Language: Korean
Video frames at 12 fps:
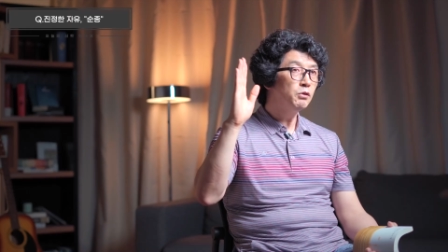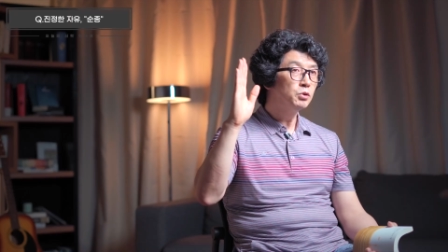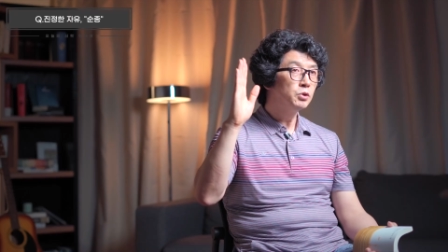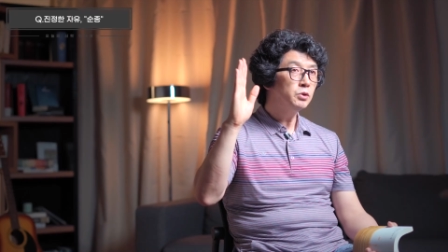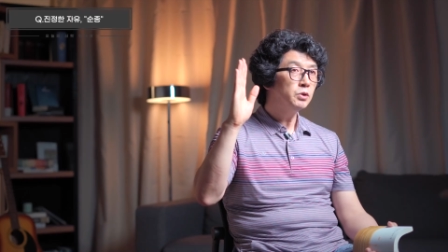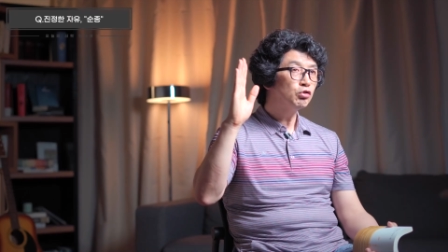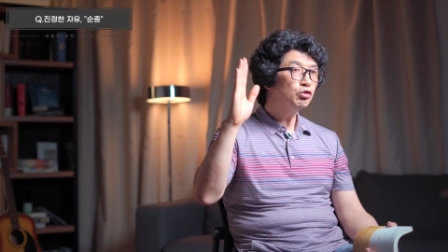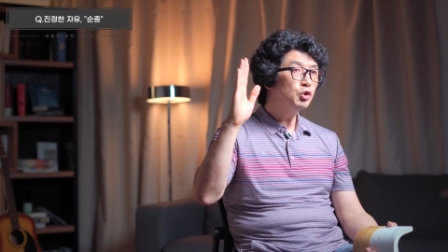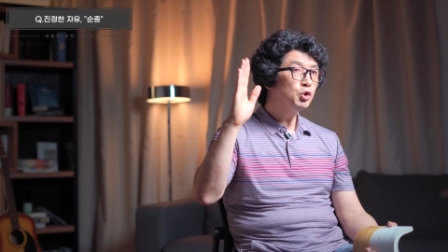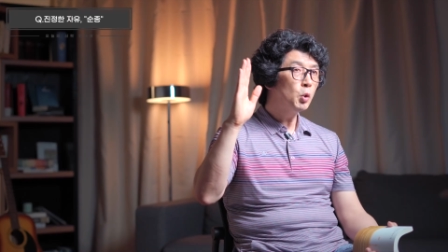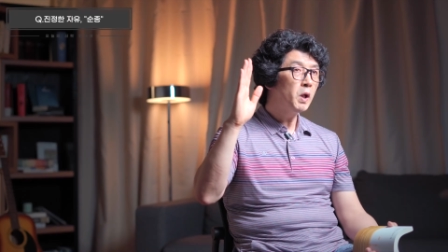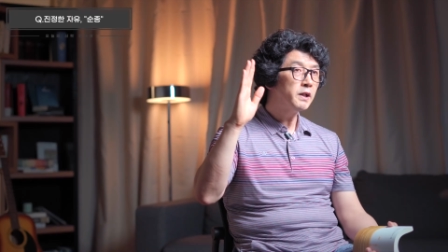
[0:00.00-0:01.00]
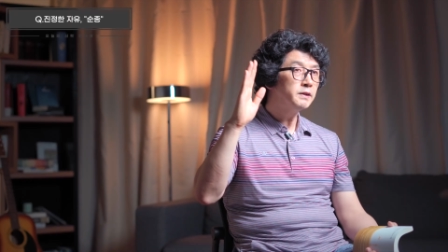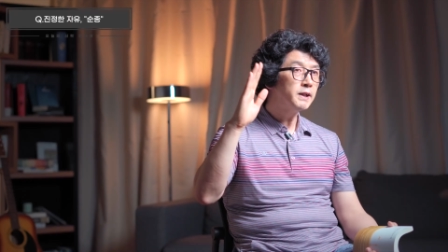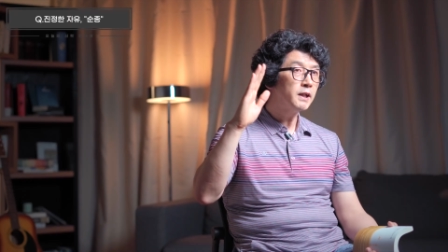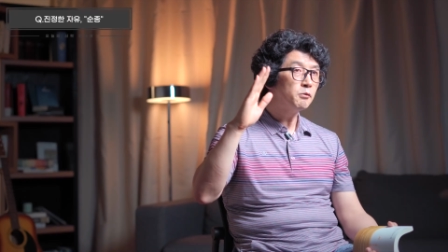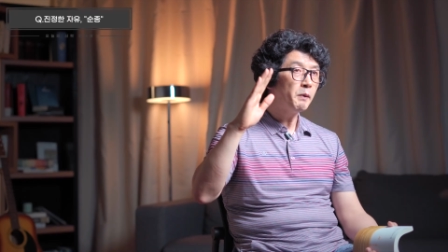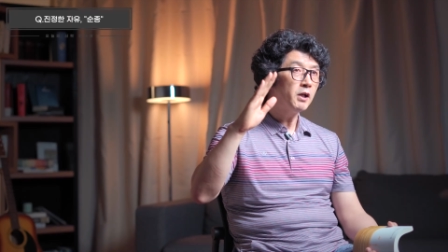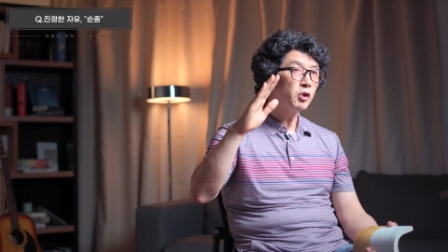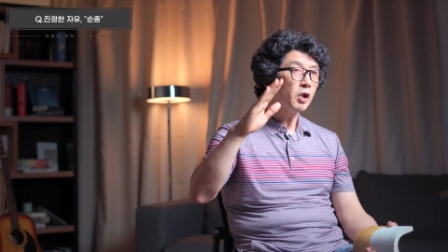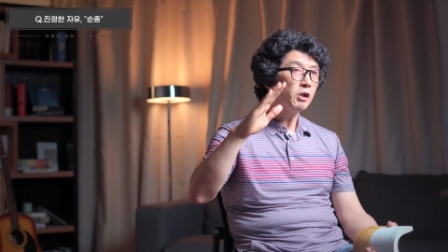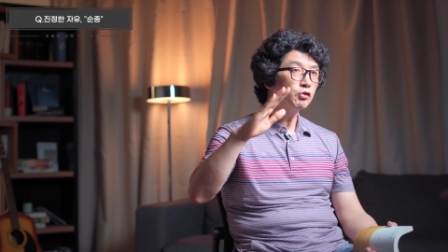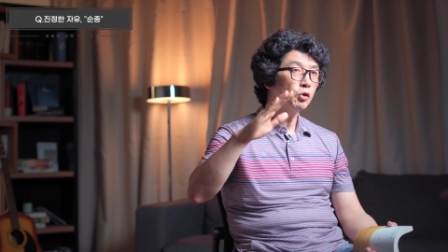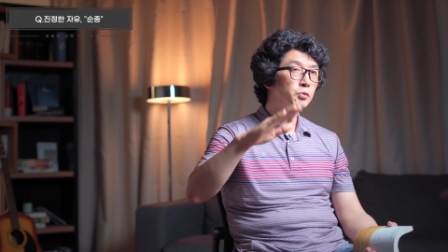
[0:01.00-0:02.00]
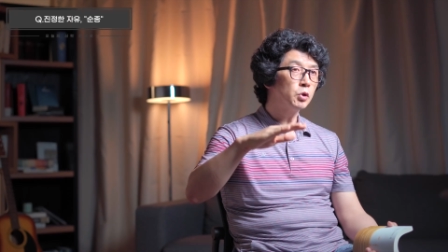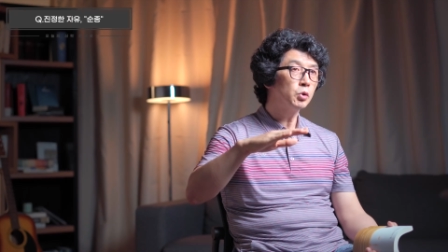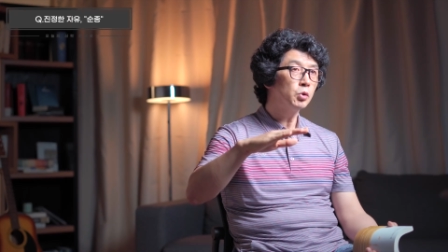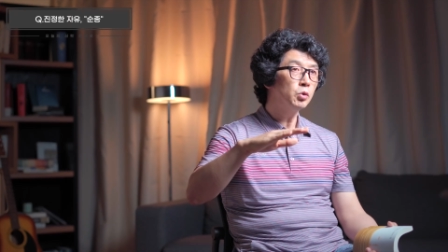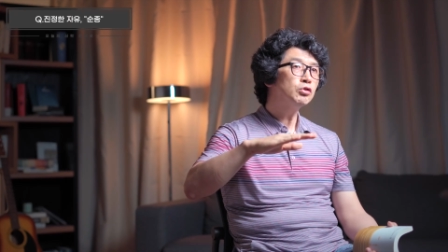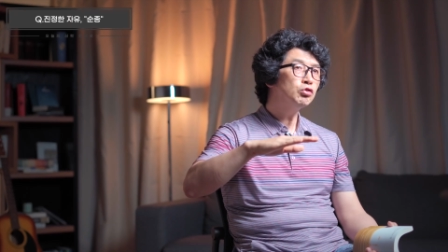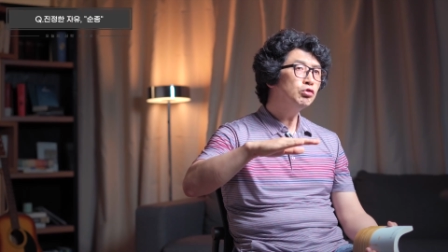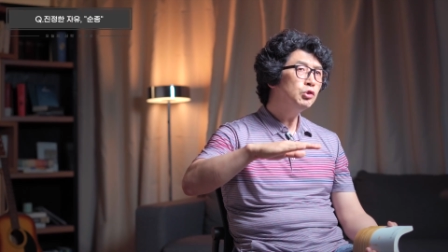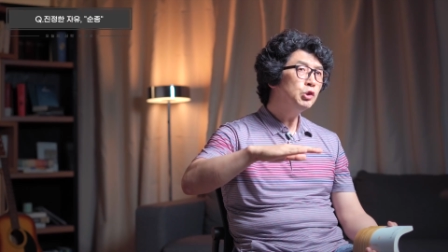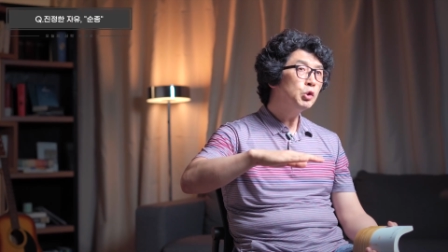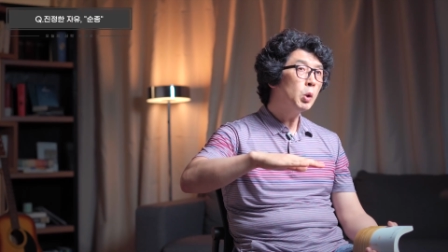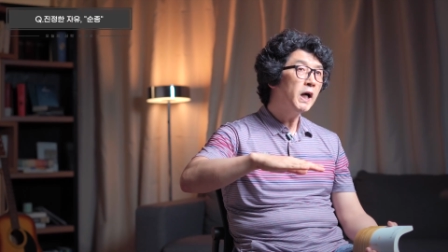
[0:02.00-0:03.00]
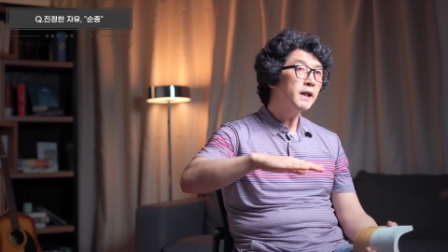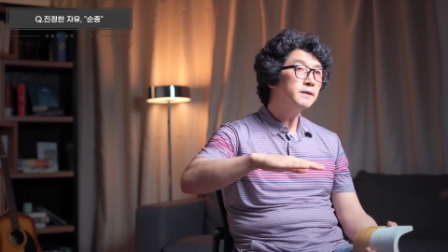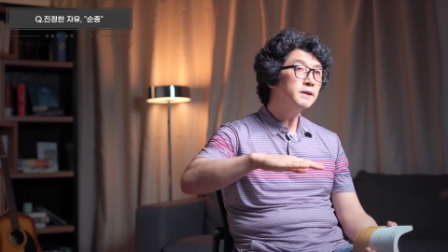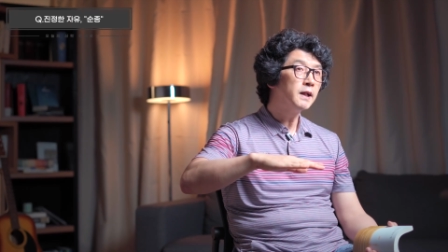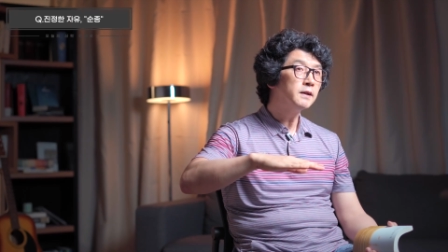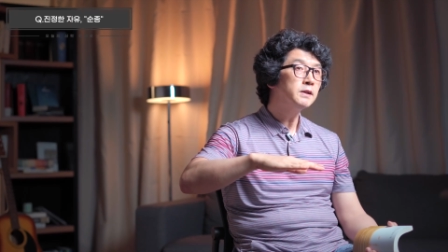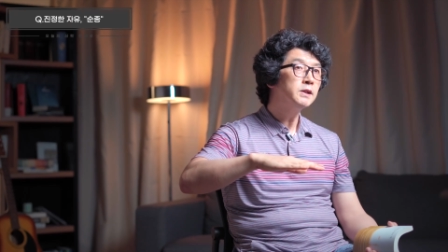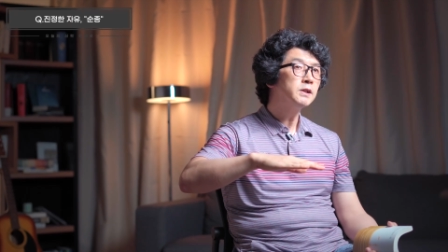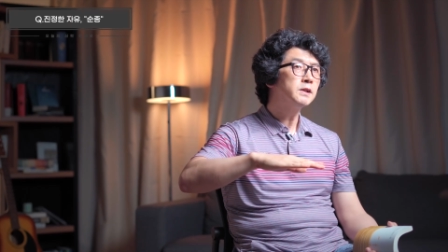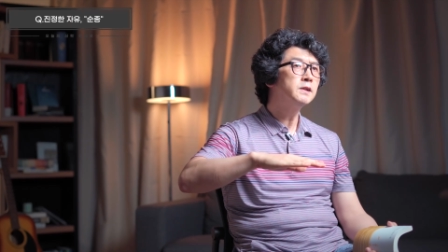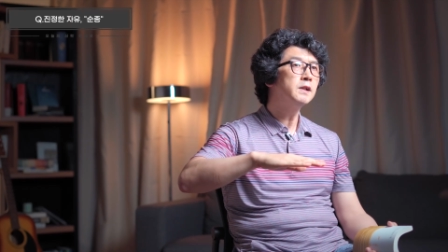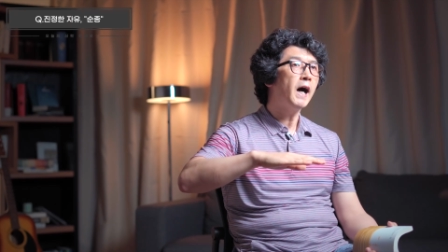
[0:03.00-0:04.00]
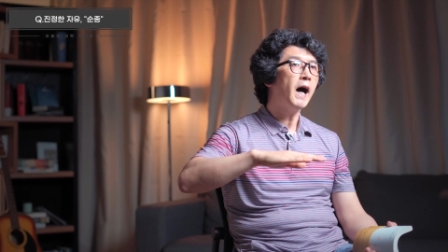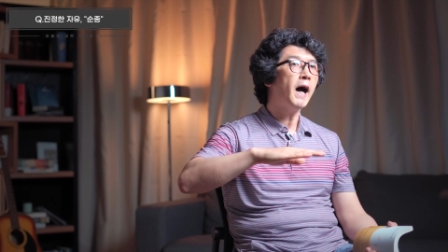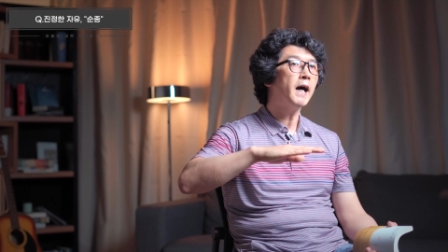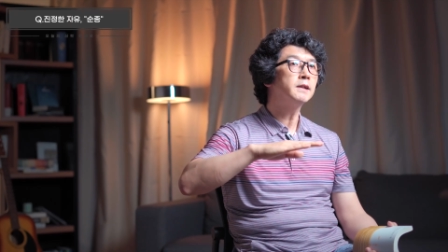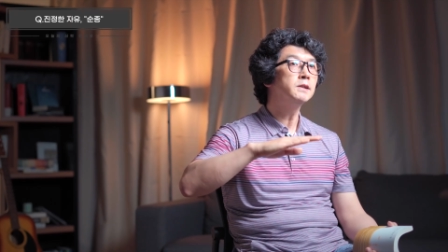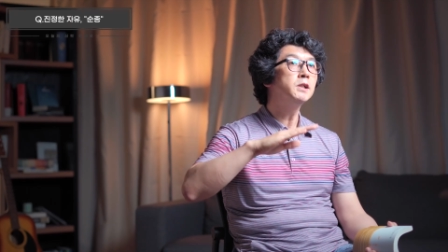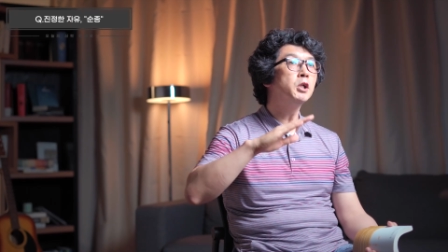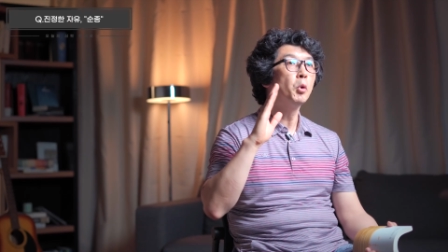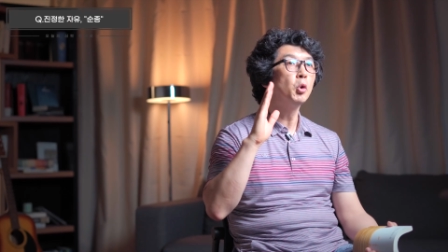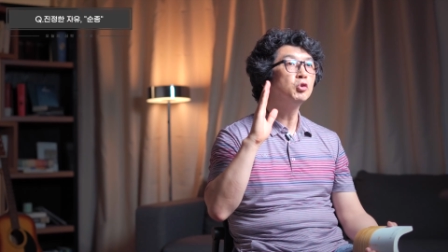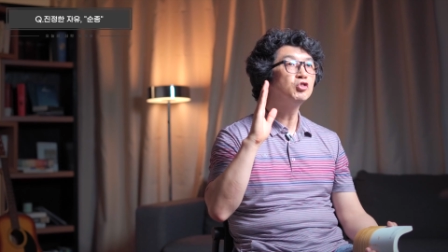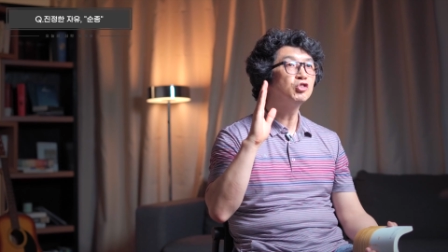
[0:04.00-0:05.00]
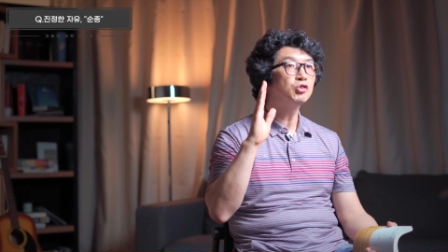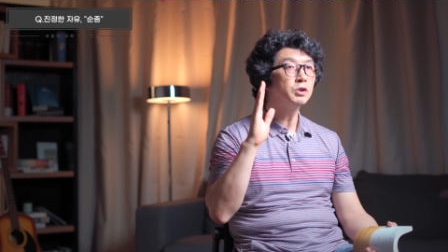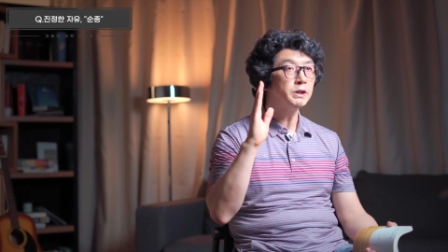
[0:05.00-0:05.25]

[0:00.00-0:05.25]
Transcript: 눈은 순종하는 자를 발견할 수 없어도 순종하는 자는 그 악을 볼 수